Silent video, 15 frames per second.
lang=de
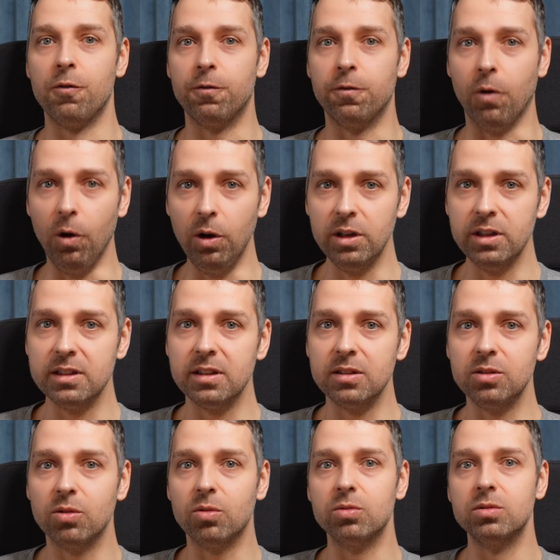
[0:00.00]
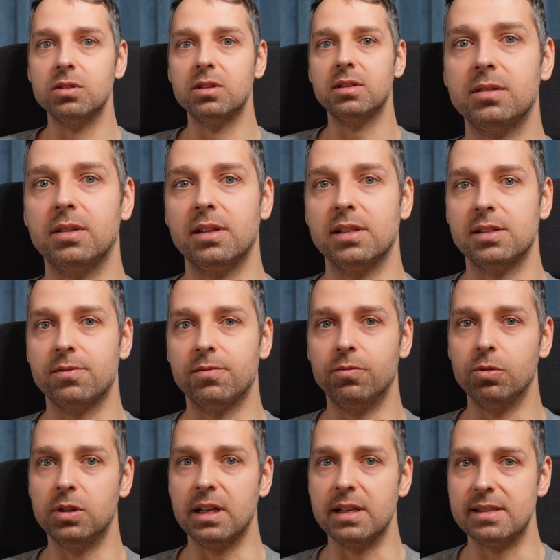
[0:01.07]
folgenden Grund. Es
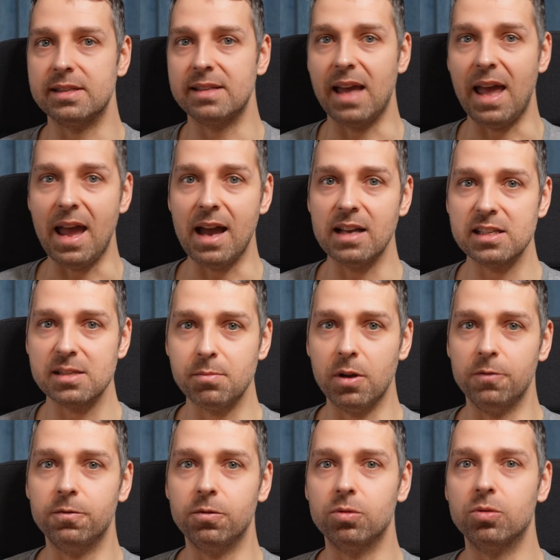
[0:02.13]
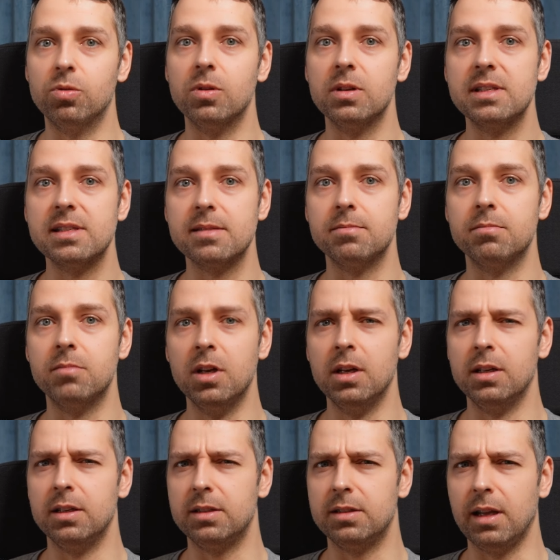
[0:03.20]
wurde jetzt erstmal vor kurzem,
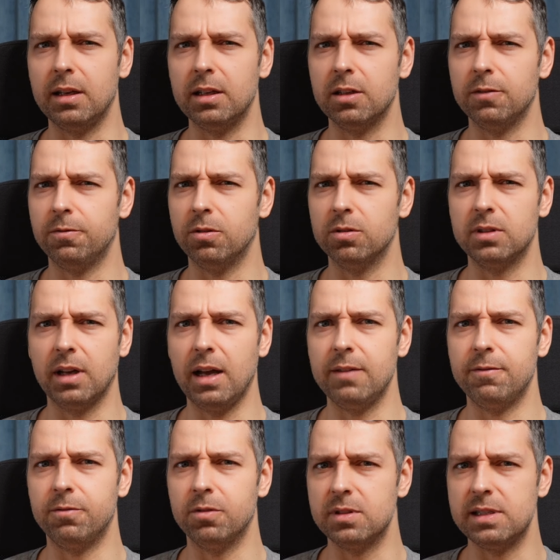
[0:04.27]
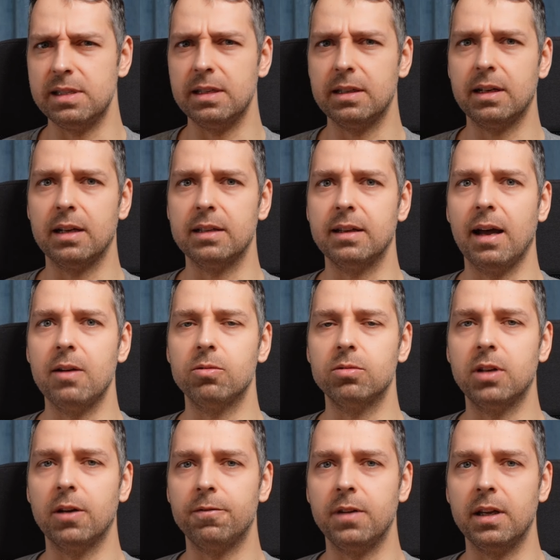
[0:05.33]
ich denke vor drei, vor circa drei
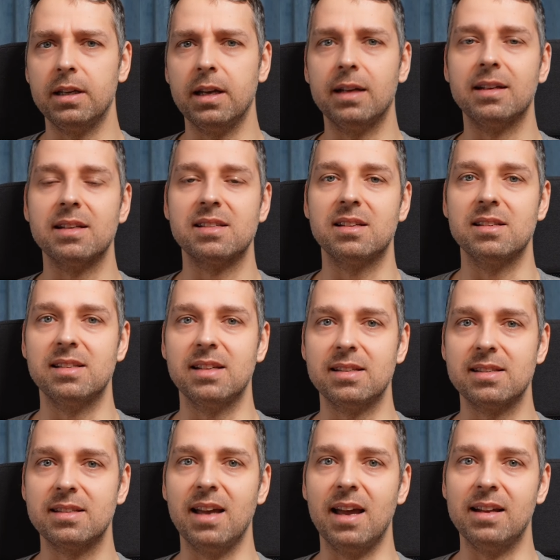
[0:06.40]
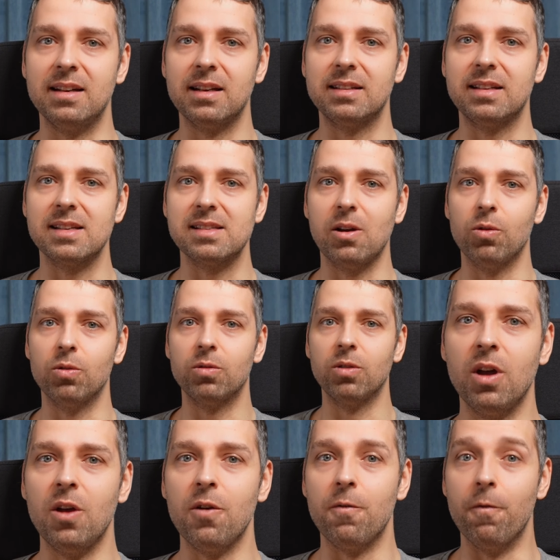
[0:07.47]
oder vier Jahren das Gesetz geändert, dass auch
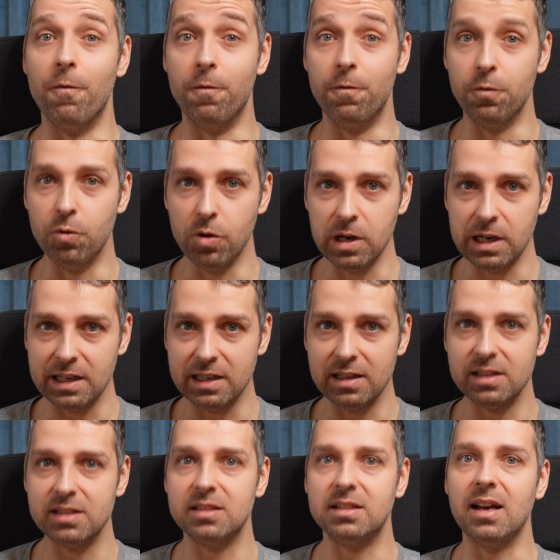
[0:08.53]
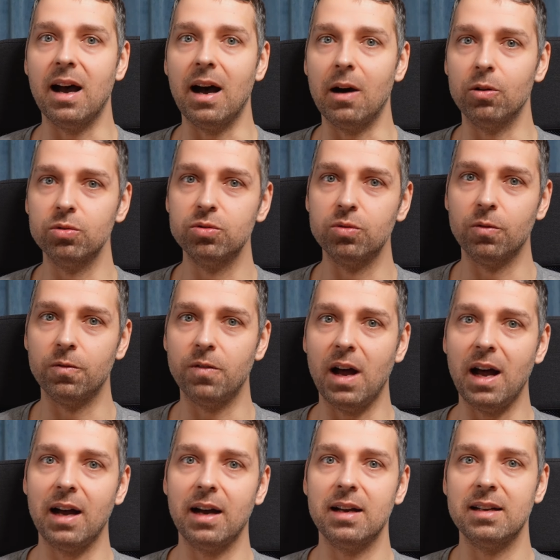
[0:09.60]
wirklich der
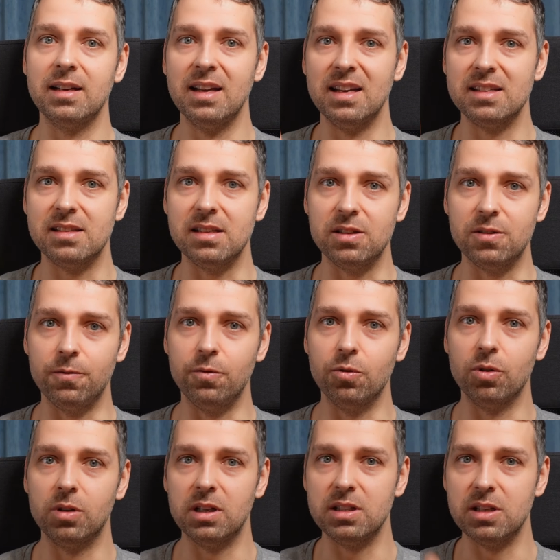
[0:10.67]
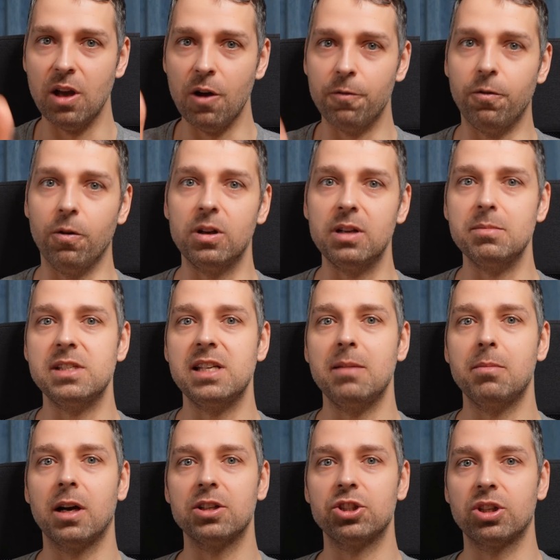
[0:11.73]
Autofahrer sich wirklich vor dem
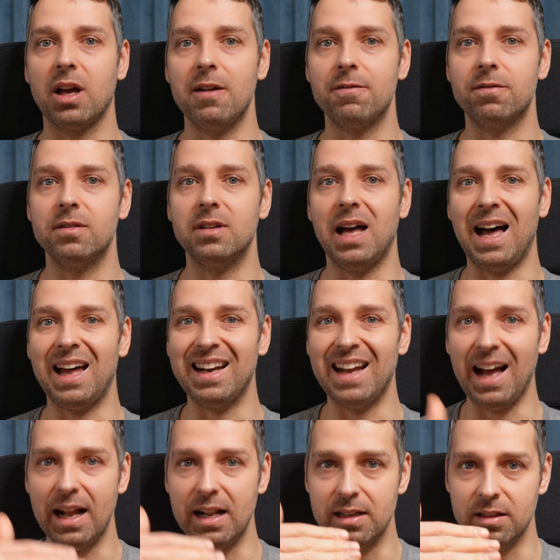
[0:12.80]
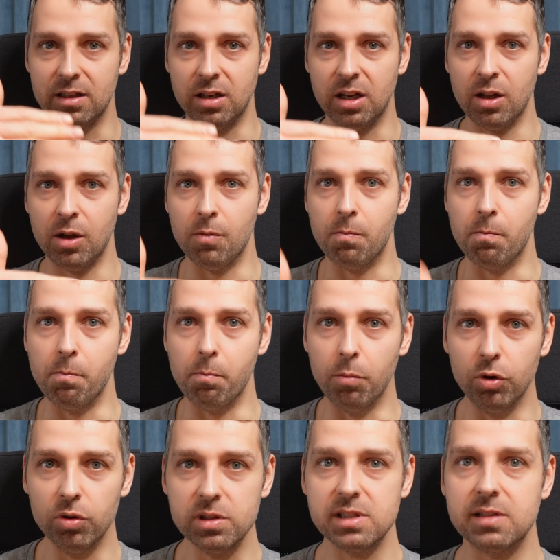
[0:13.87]
Zebrastreifen anhalten
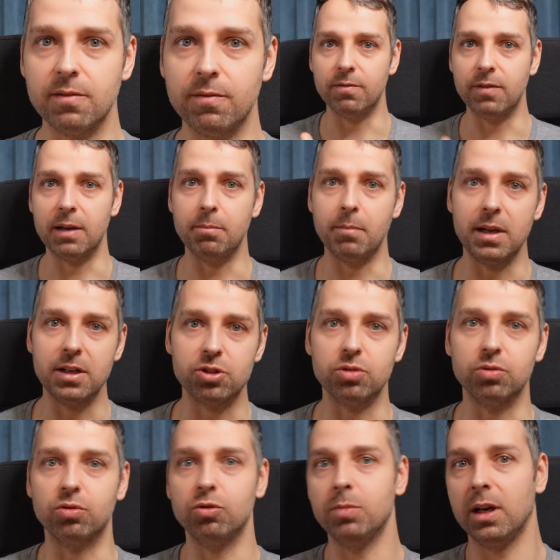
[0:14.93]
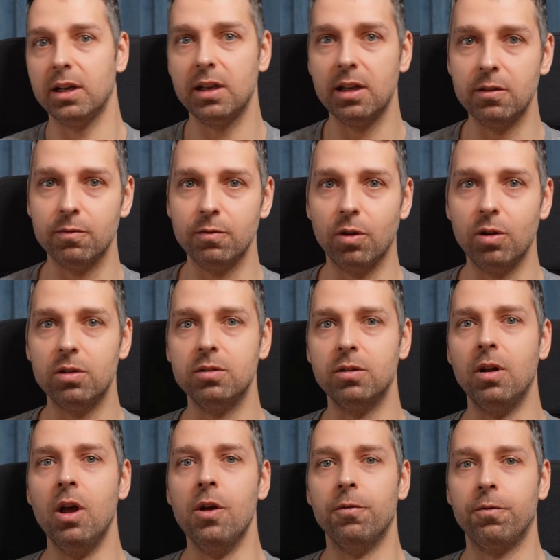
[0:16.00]
muss, wenn Menschen drüber gehen wollten.
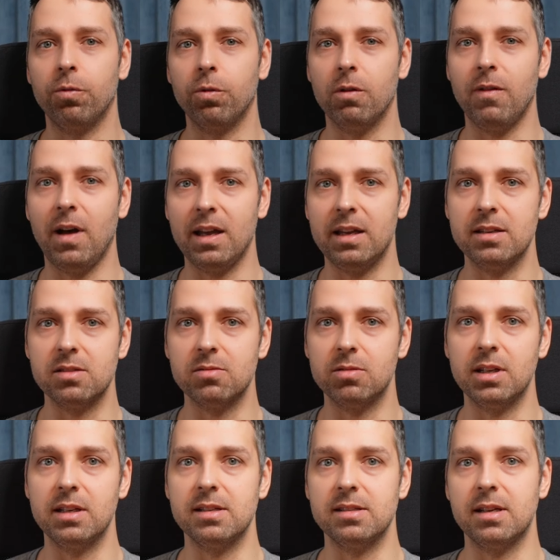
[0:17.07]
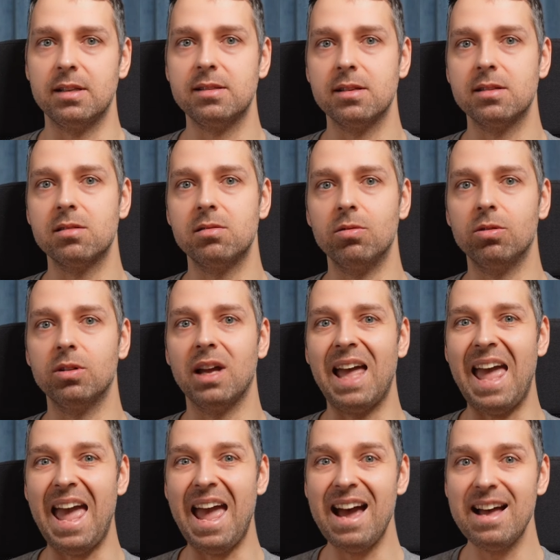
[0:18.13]
Früher war hier so eine Gesetzeslücke.
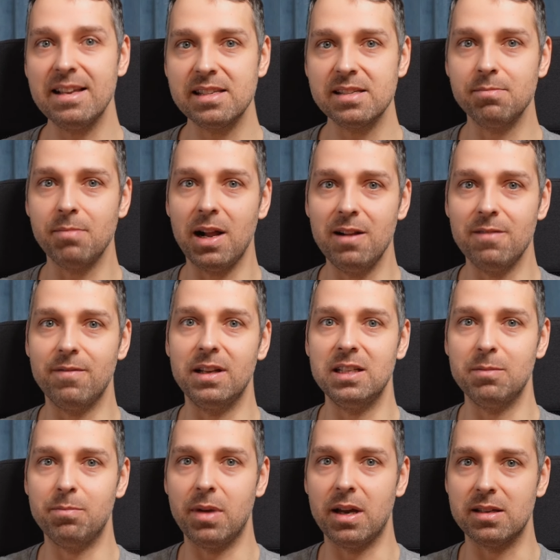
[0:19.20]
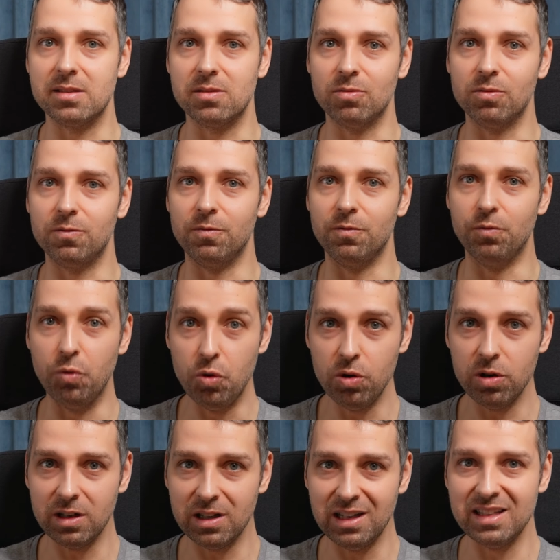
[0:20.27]
Erstmal, wenn die Person
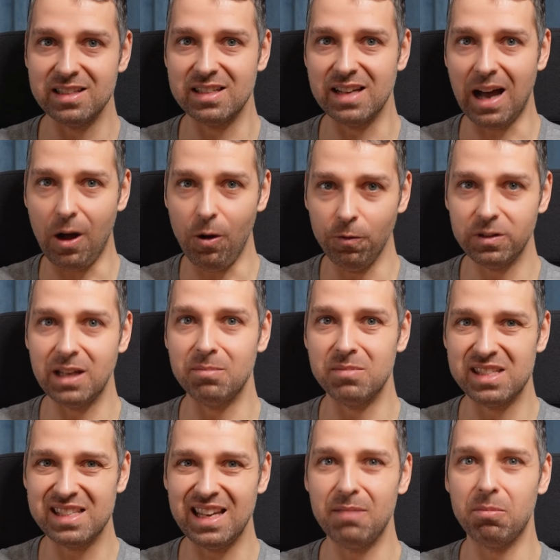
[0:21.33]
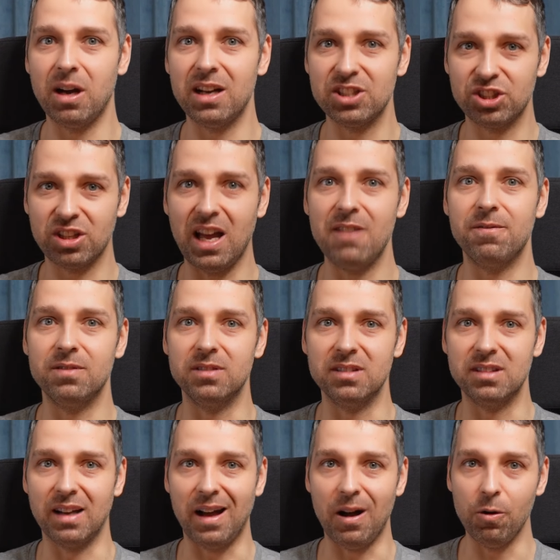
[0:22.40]
wirklich auf dem Zebrastreifen
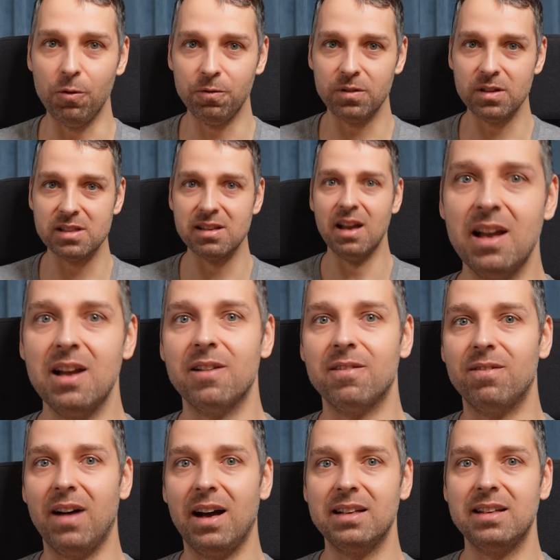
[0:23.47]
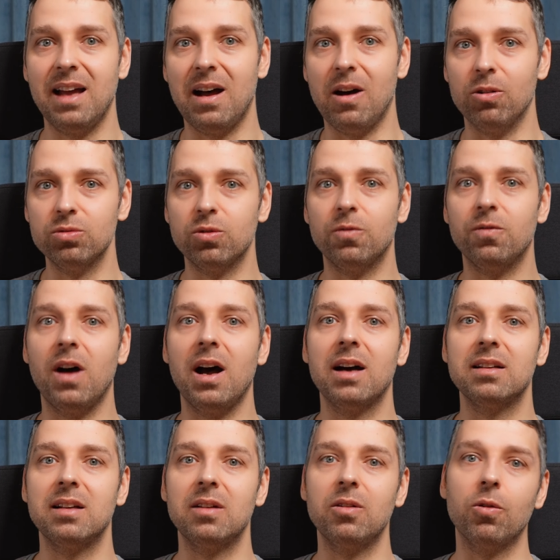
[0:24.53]
drauf ist, war der
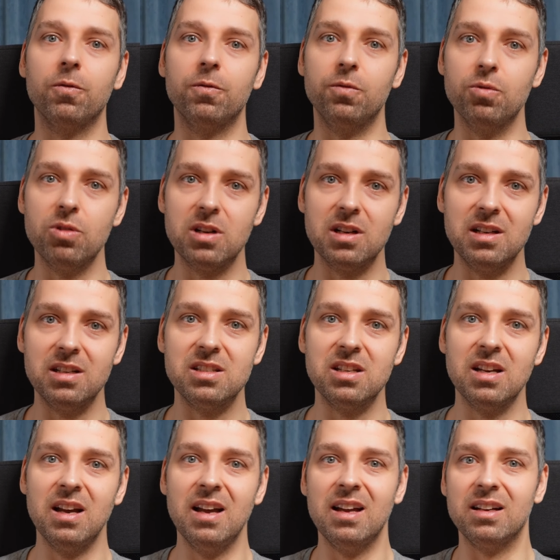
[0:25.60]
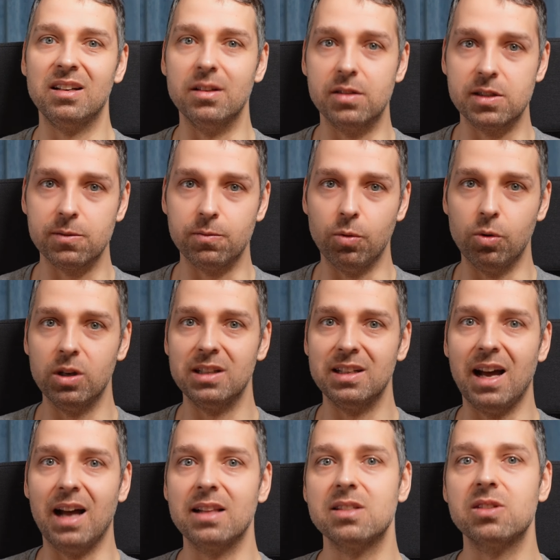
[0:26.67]
Autofahrer dann auch wirklich gezwungen
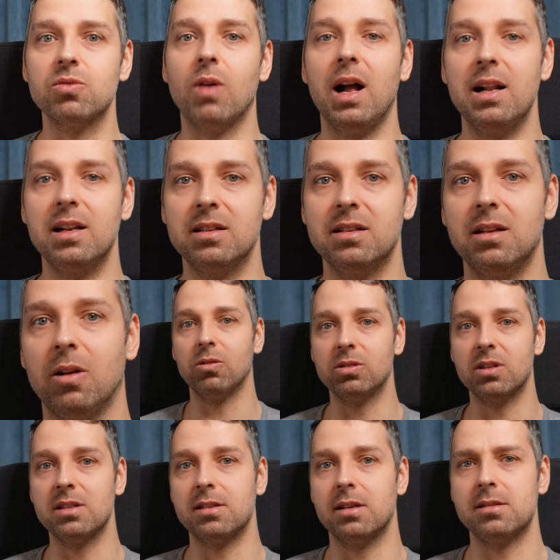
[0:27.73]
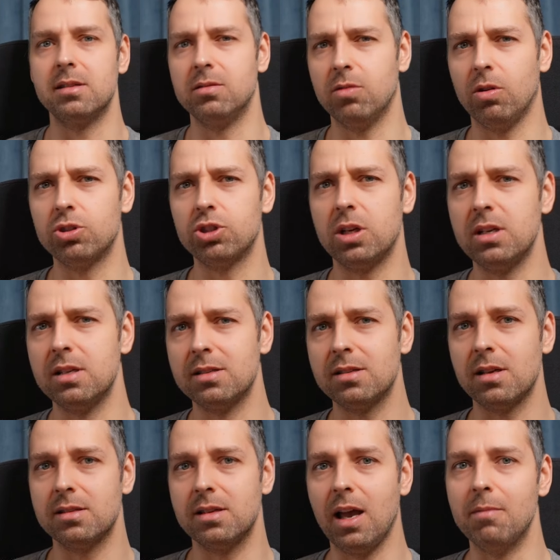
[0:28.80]
anzuhalten. Laut Gesetz in Deutschland ist
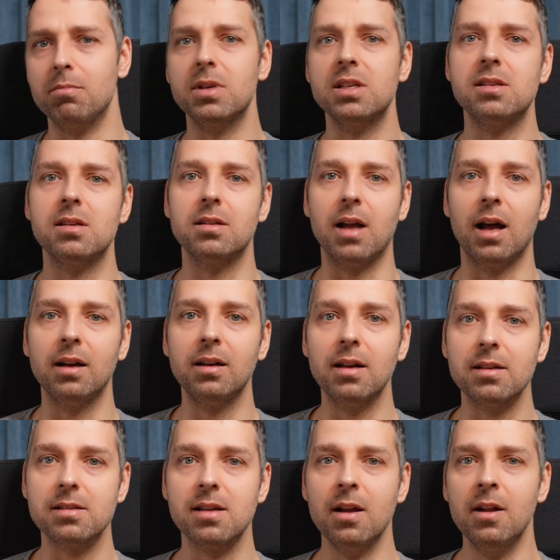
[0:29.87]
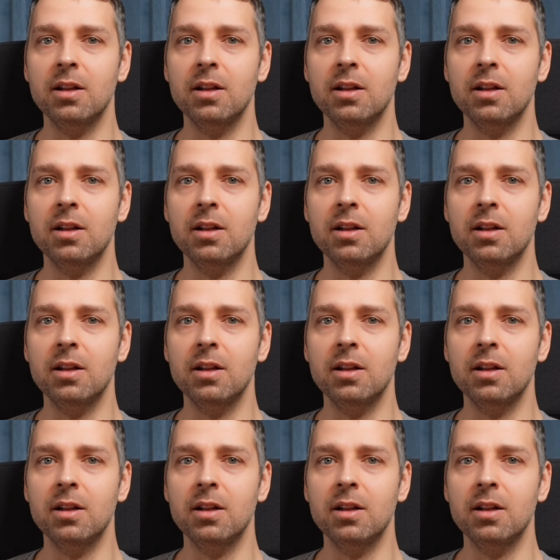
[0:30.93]
das ja ein bisschen anders.